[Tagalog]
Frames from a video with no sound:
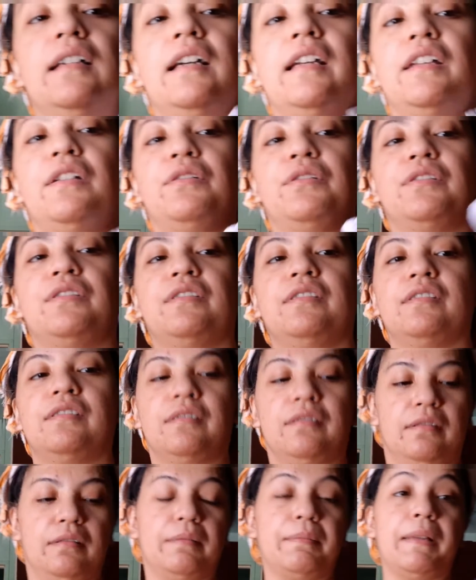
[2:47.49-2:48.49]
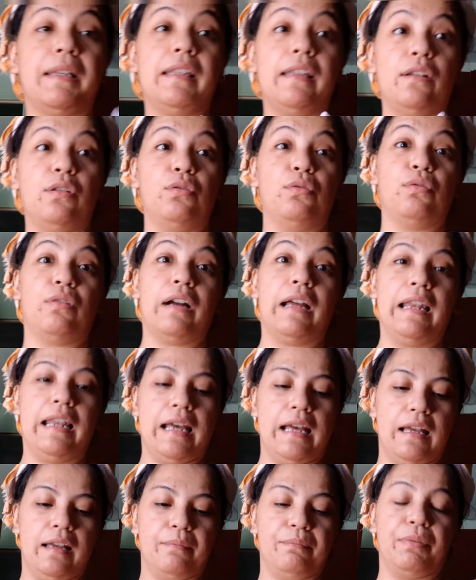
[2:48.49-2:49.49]
ayun, maligo ka
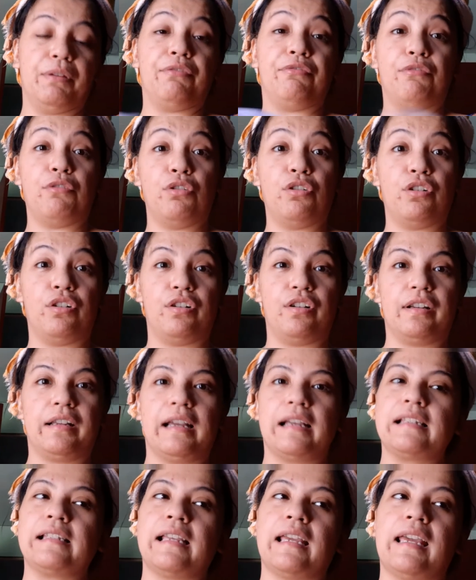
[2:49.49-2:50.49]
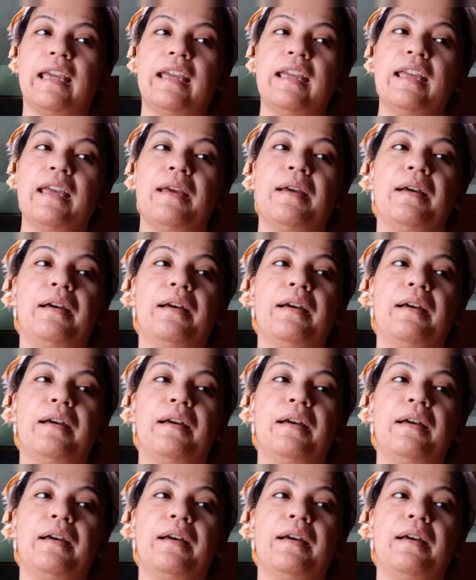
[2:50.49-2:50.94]
lang before, kasi